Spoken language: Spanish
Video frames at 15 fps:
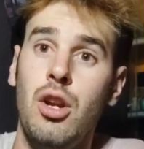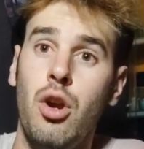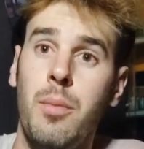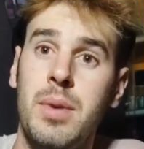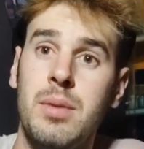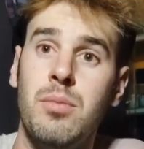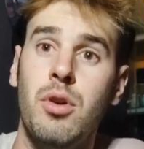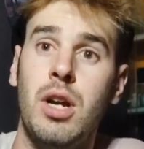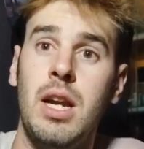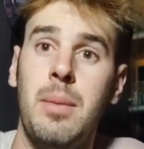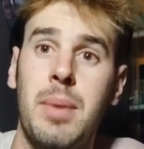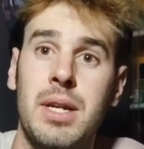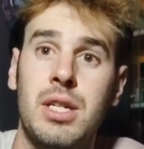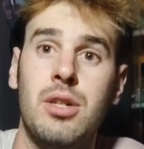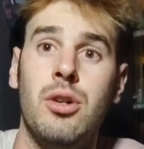lo mismo que
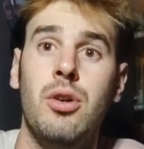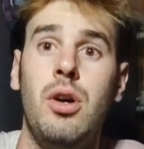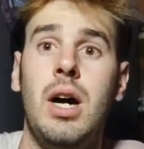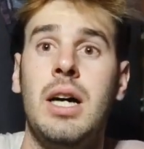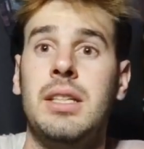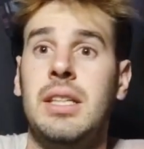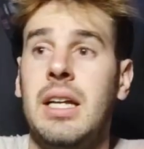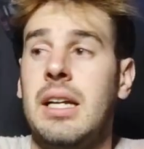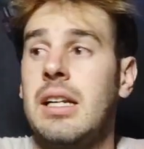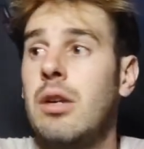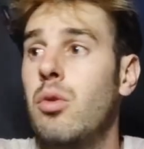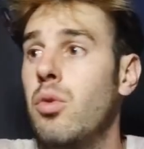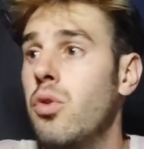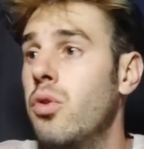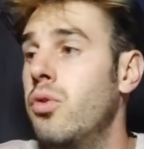le pasó a
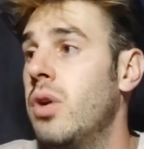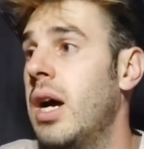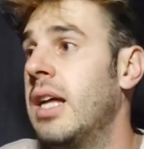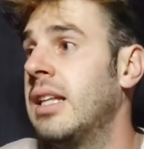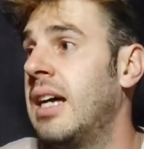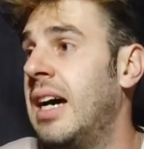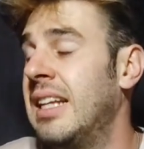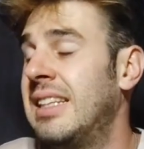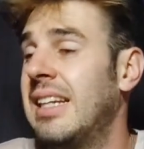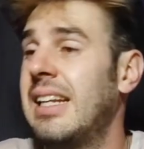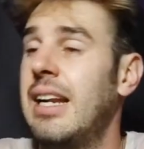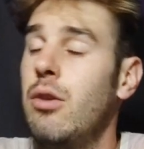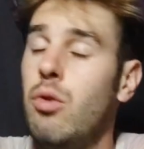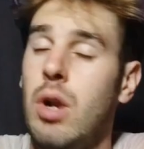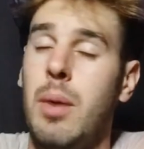Terra Luna,
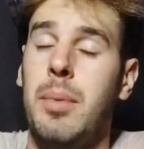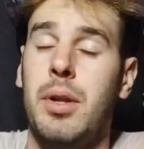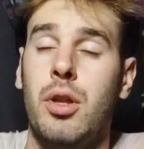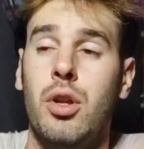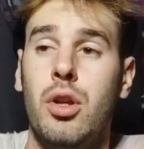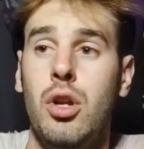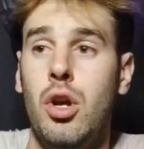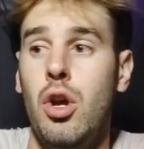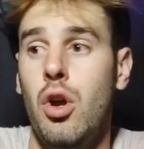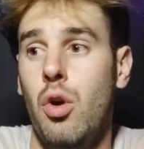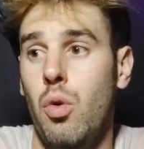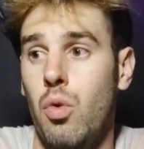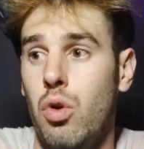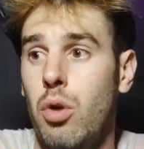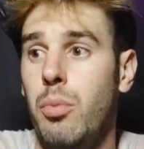a, Luna perdón,
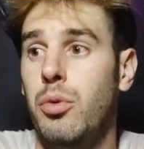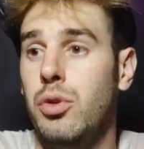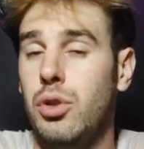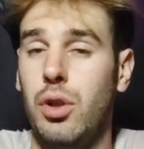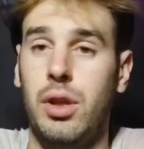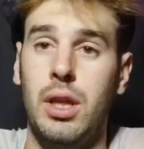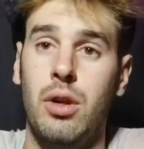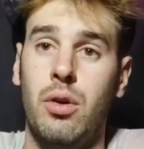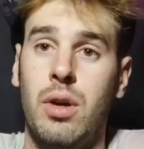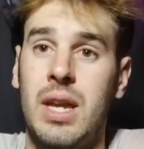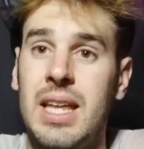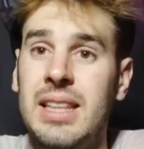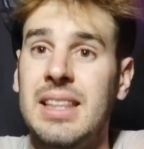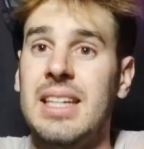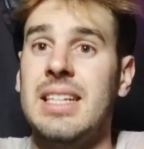1.0?
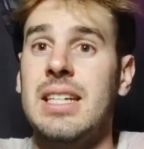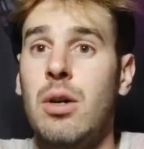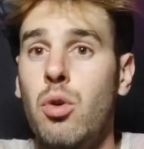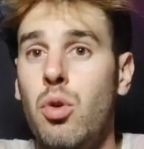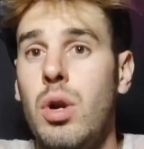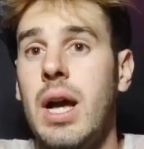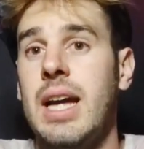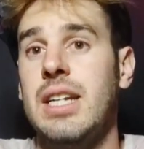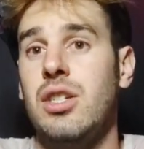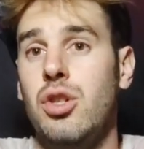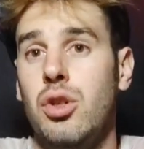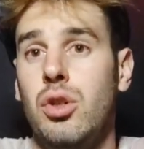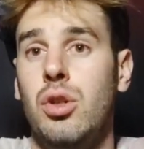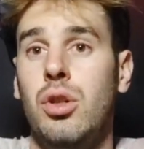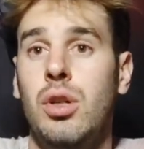¿Quién te asegura
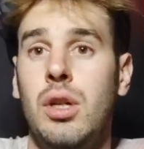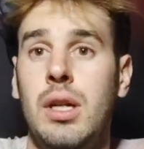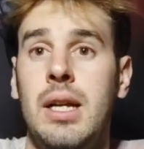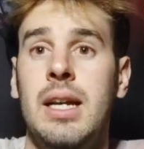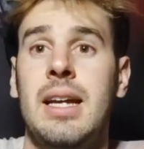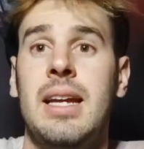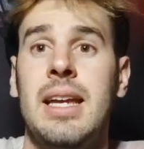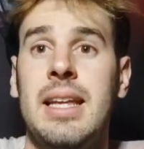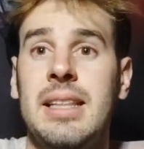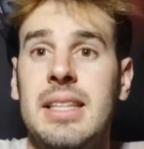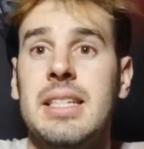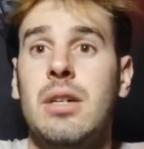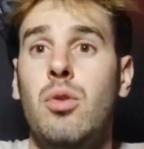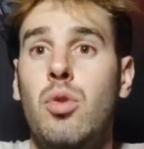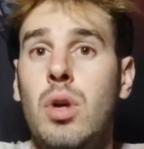eso?
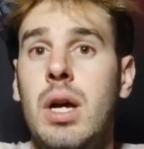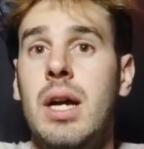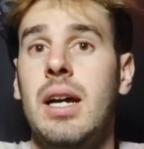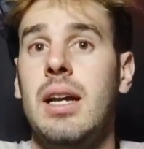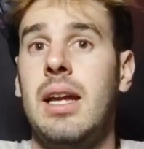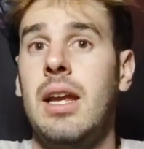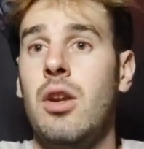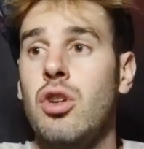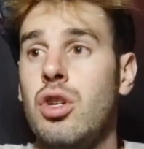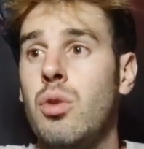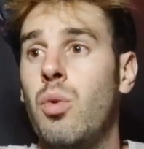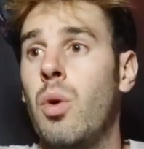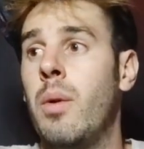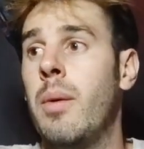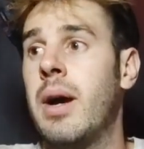¿Quién te asegura que no
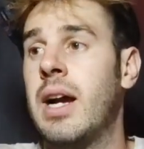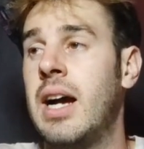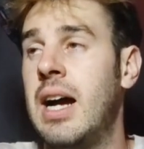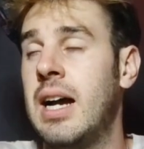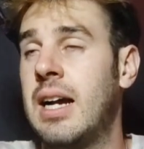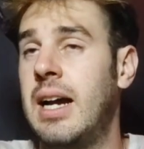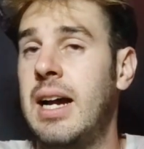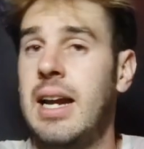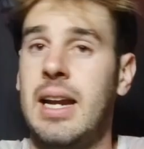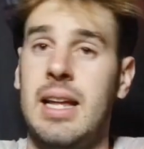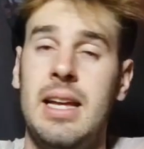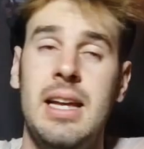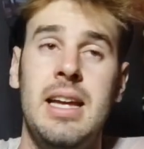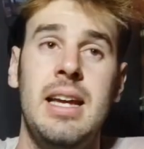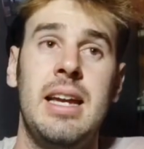se vuelva a,
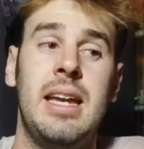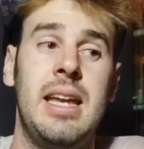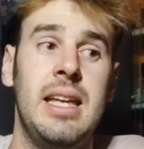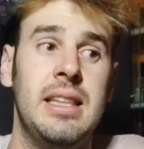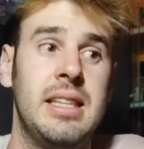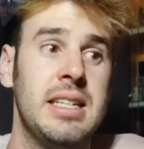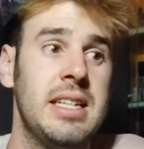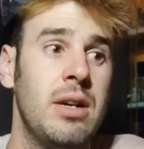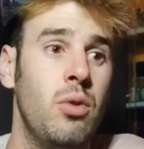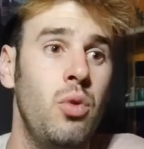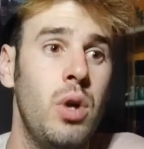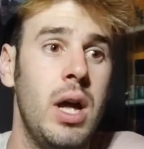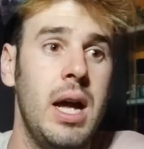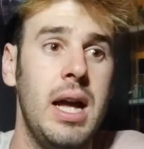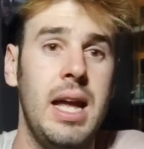caer? ¿Quién te
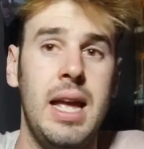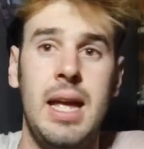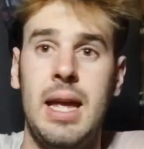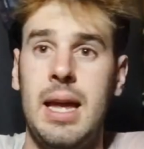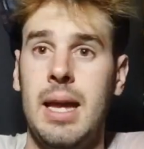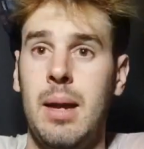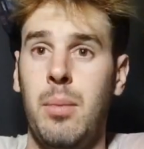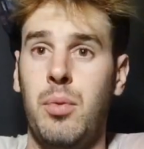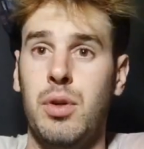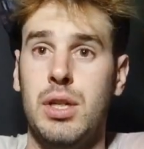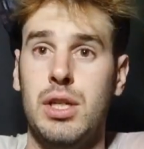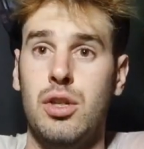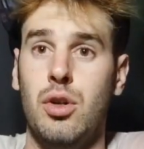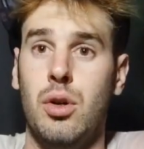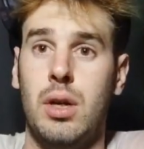asegura, eh,
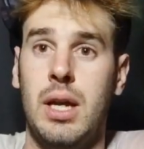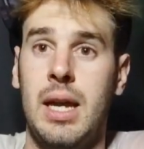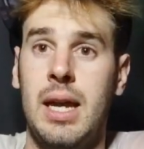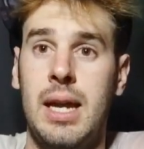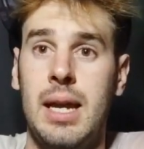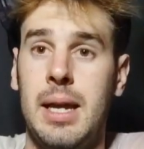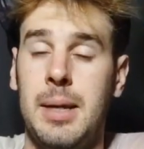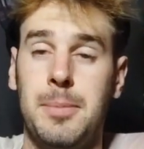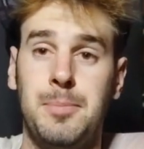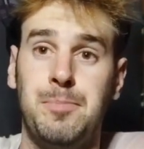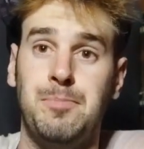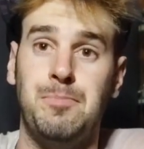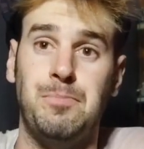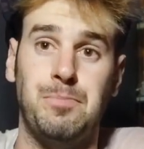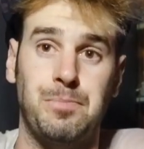pues eso, que...
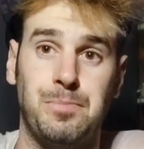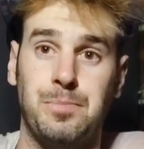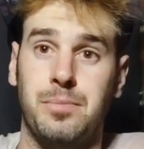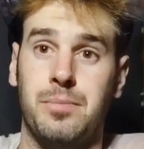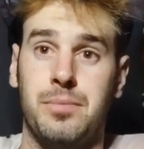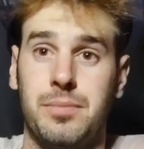Mm,